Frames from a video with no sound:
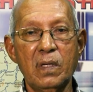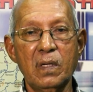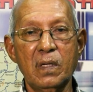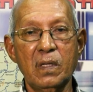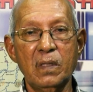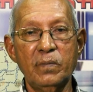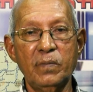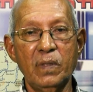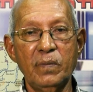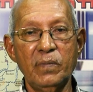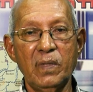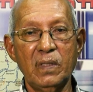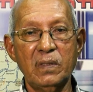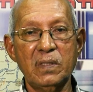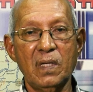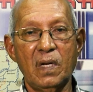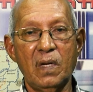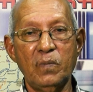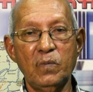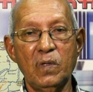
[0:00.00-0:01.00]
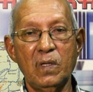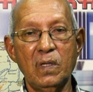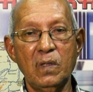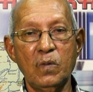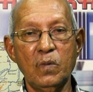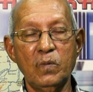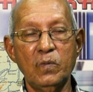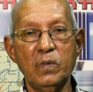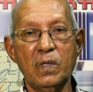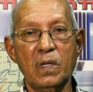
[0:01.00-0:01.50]
के खिदमत में
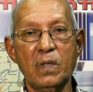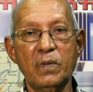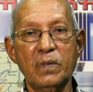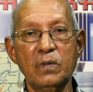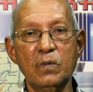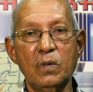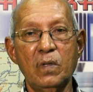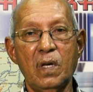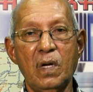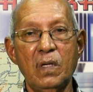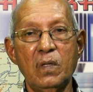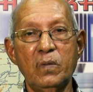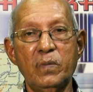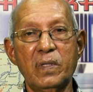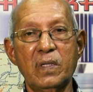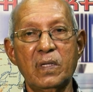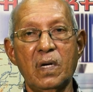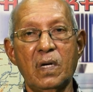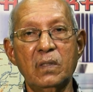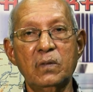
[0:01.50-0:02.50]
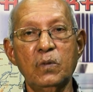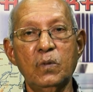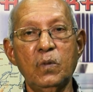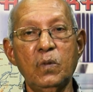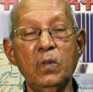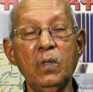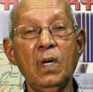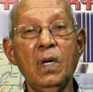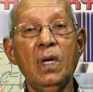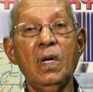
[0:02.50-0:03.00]
असलकम वरहमल
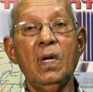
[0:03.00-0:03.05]
वरक